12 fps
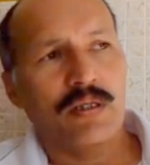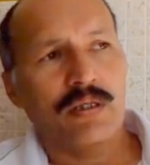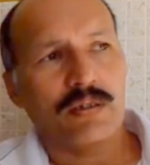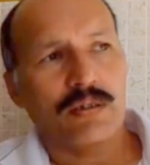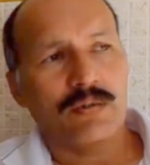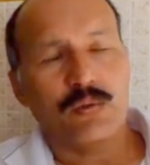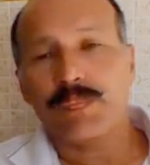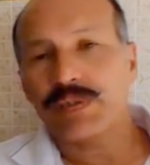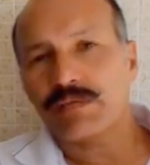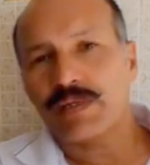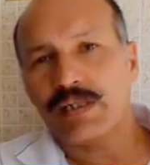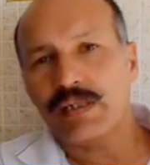Э, ну,
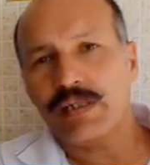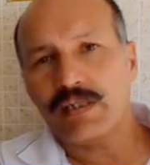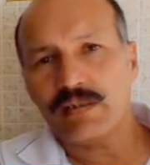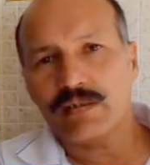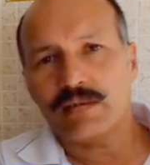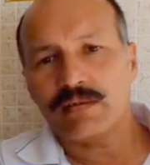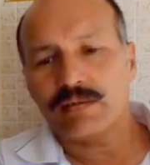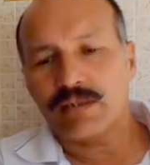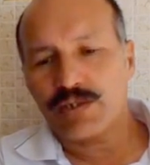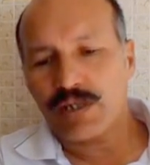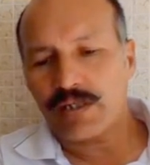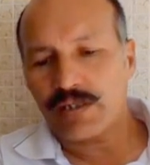позвонили,
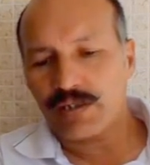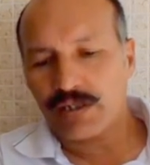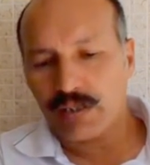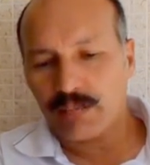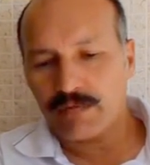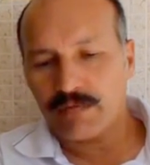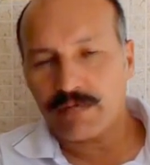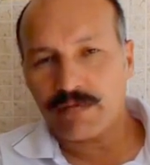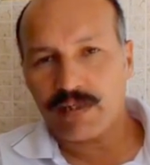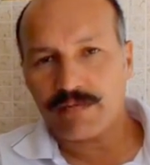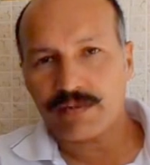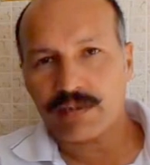начальник штаба
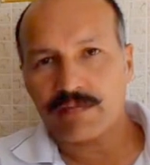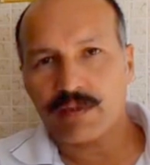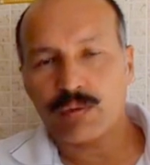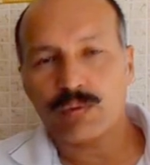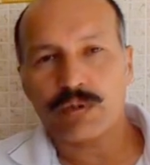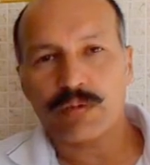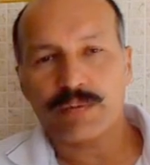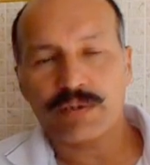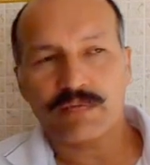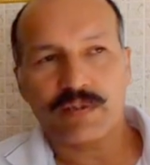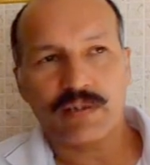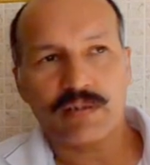Варваровского хутора
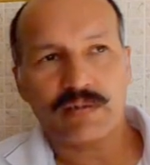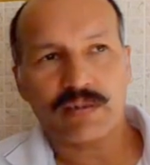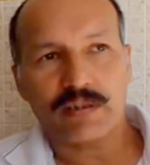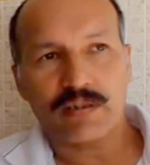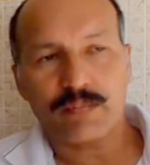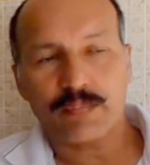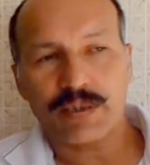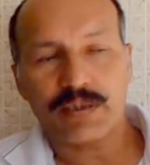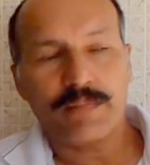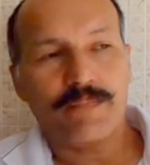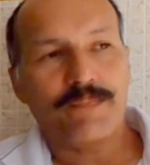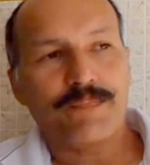позвонил, сказал быть.
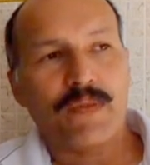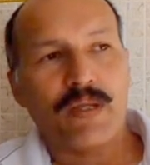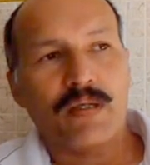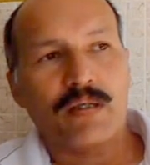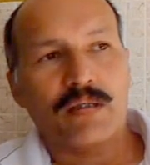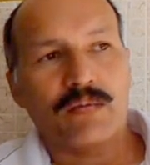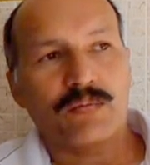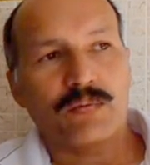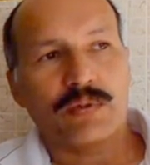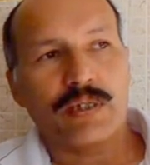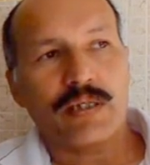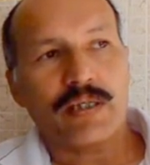
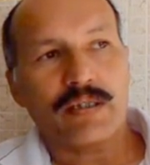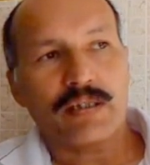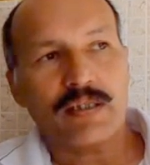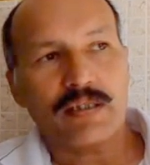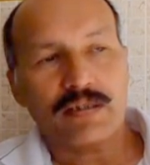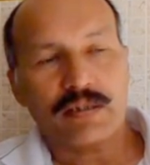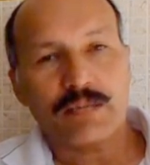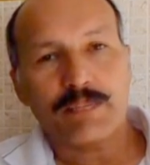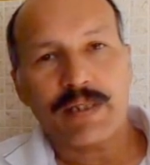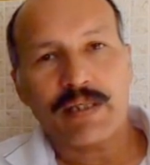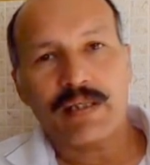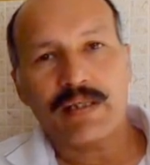Вот. Я когда из
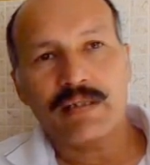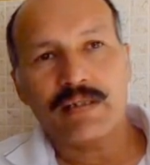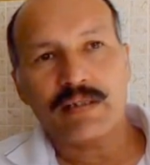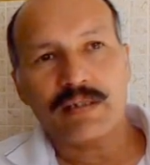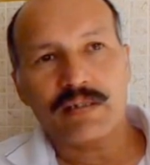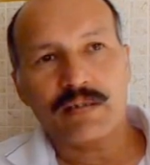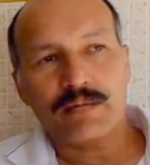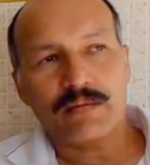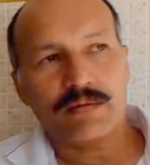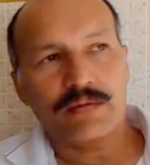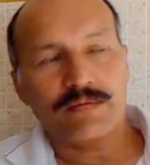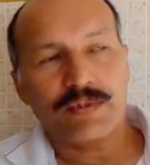поликлиники
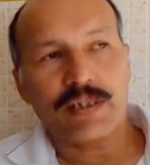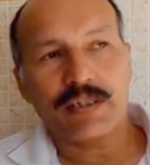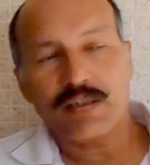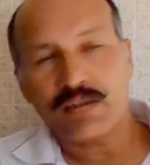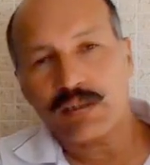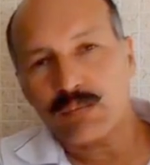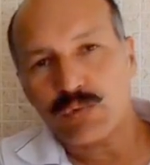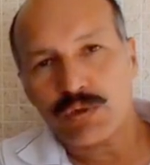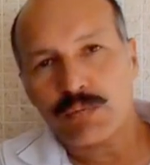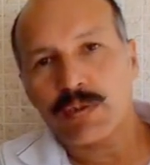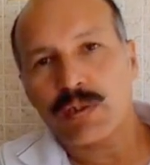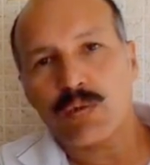э, выходил, там нужно
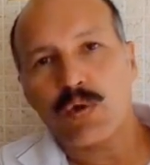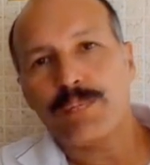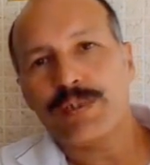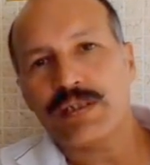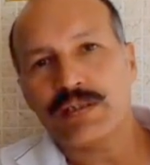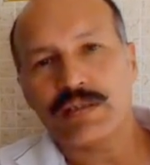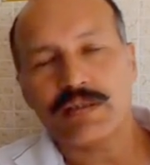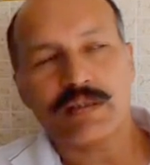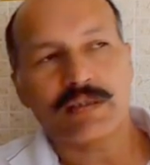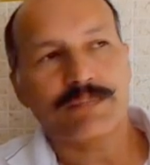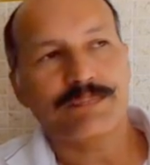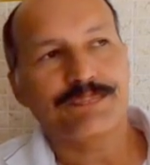было копии сделать